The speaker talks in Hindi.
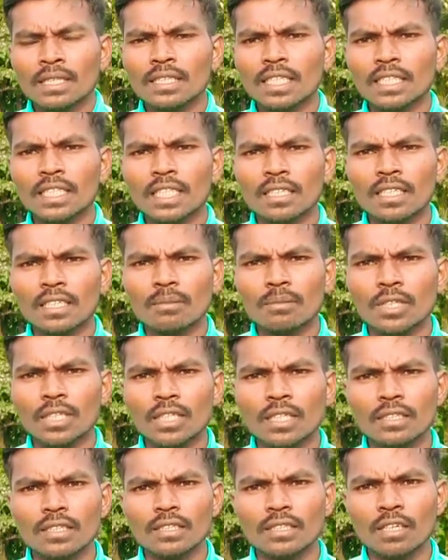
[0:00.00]
जैसे कि
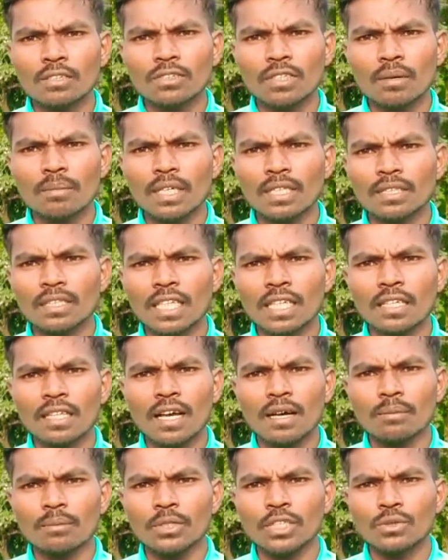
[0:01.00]
मैं राव साहब मान
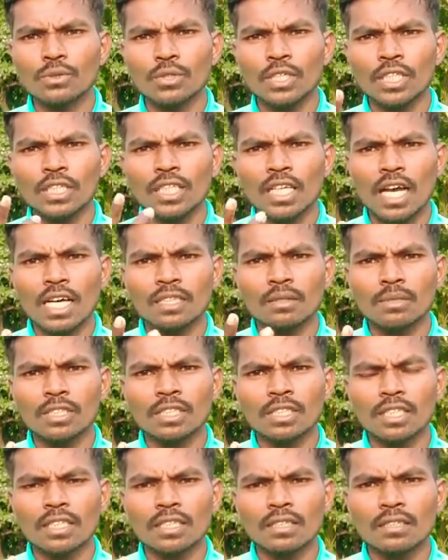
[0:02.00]
देखला मैं दुईटा
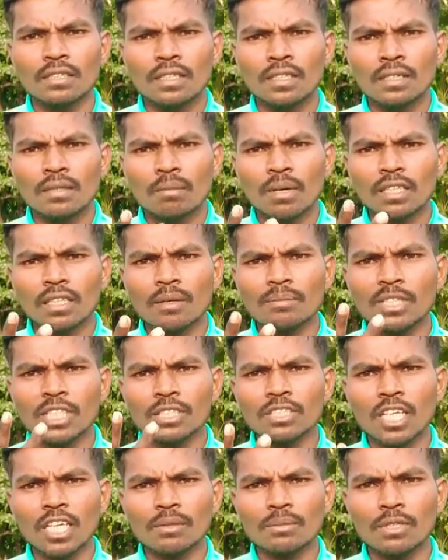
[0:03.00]
आदमी से मतलब
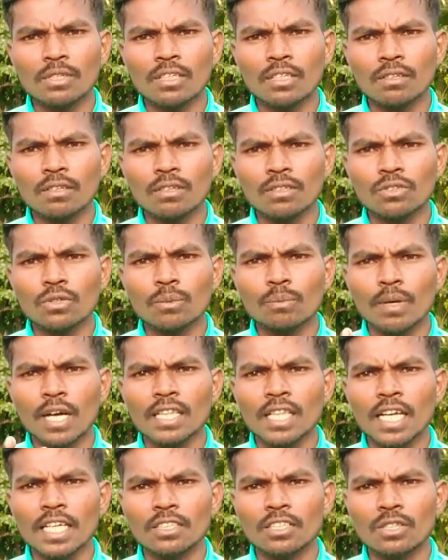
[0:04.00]
इंटरव्यू ले लो तो
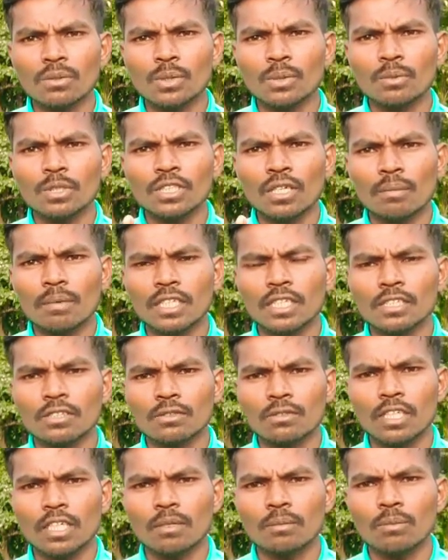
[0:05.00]
पहला इंटरव्यू में शाबाद
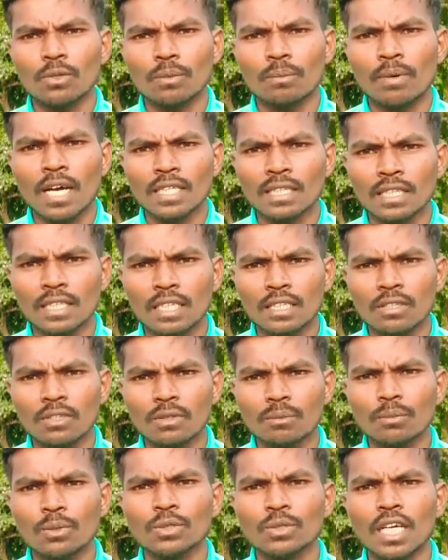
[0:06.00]
स्कूल के मोर बा से ले
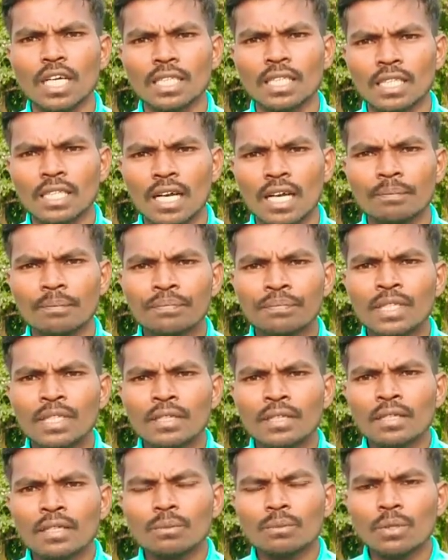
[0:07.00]
हूँ बहुत अच्छा
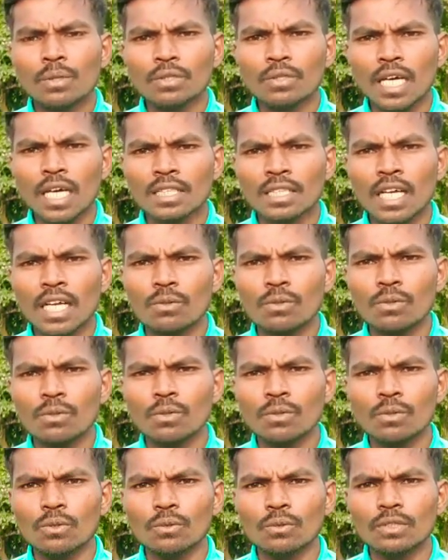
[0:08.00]
बहुत अच्छा
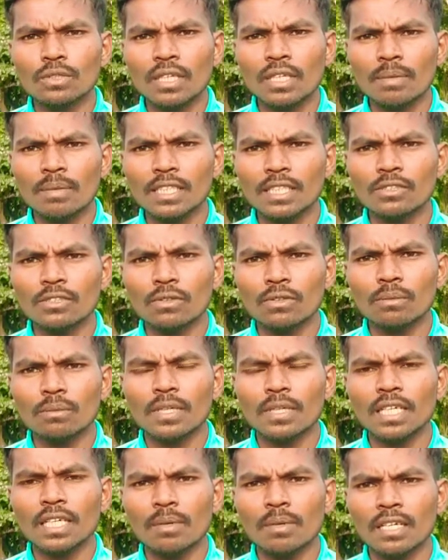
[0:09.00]
वो शाबाद स्कूल
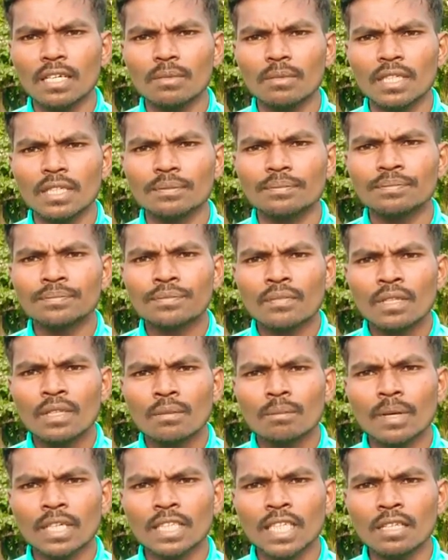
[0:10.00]
के बारे में
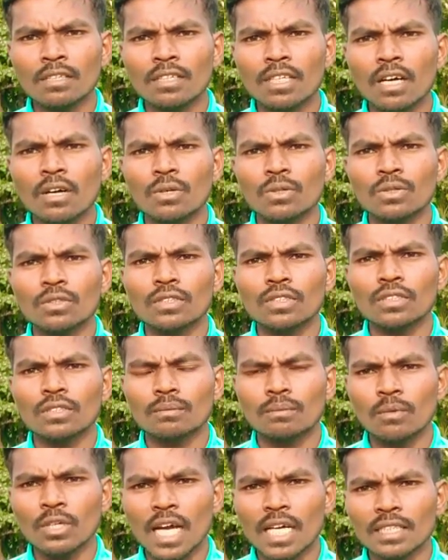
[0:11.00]
बताले और
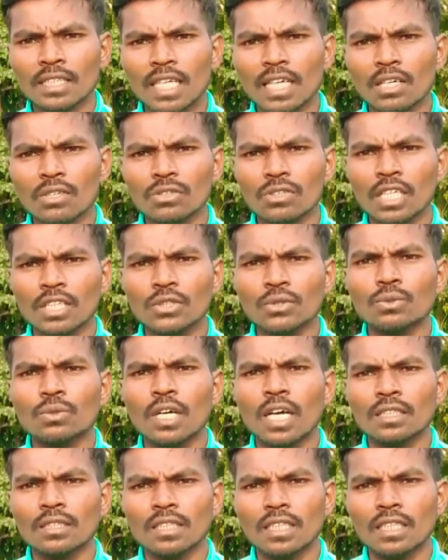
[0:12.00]
मैं आशा करूँ ना कि
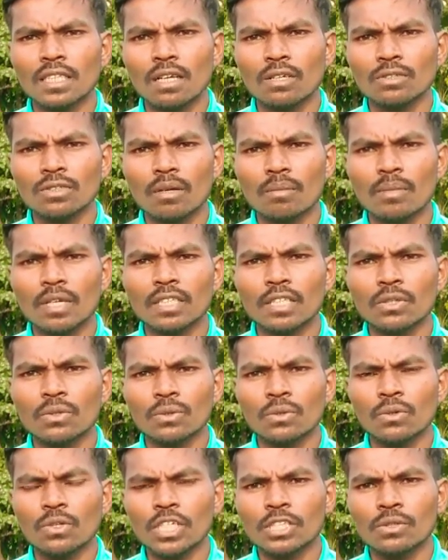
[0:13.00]
उकार से राव साहब मन के
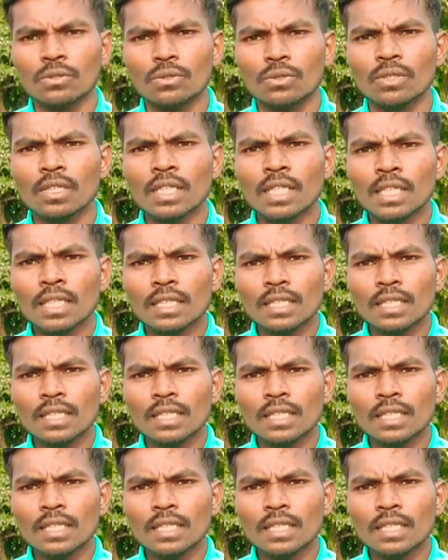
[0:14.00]
कोनो एक ठू